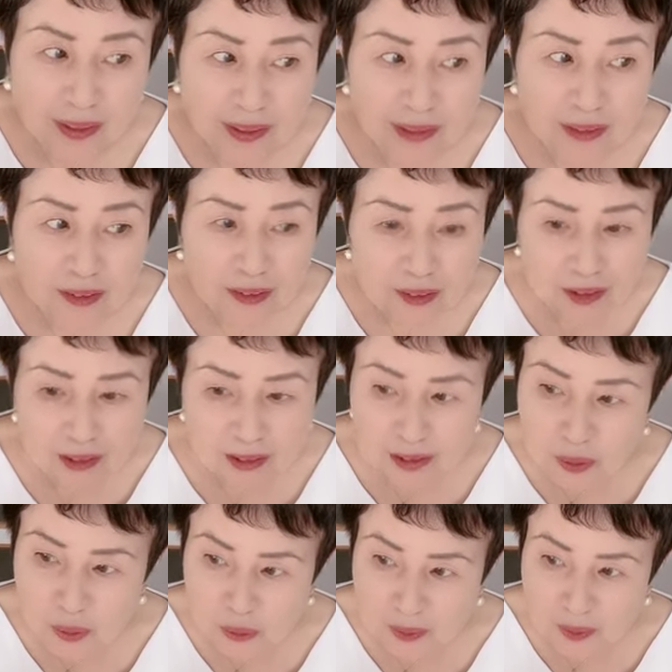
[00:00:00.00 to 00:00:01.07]
で
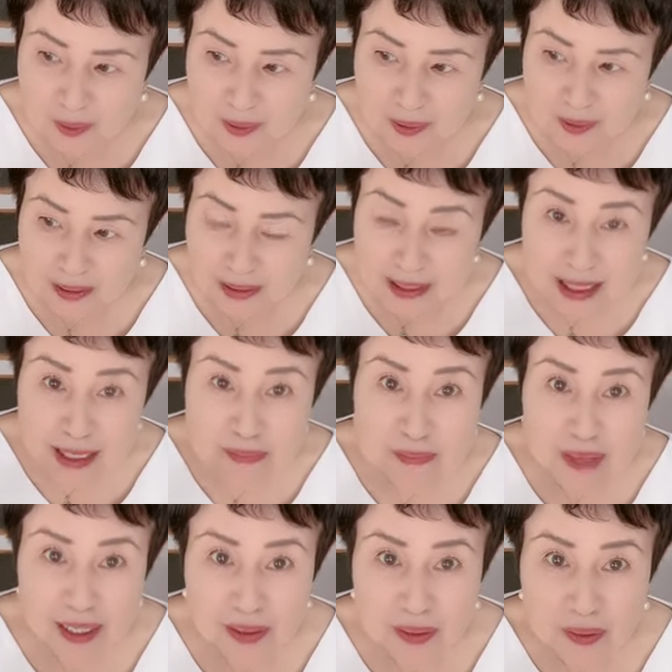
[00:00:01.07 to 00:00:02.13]
唯一その
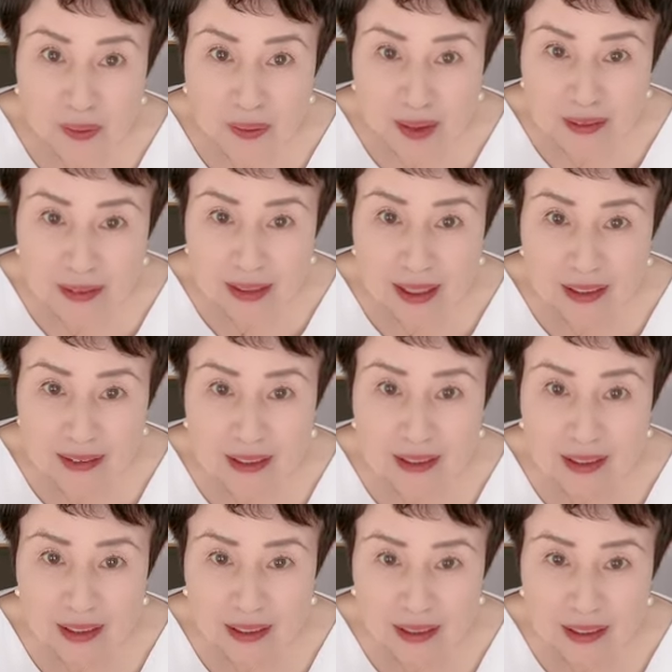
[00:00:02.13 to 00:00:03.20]
新米の予約があっ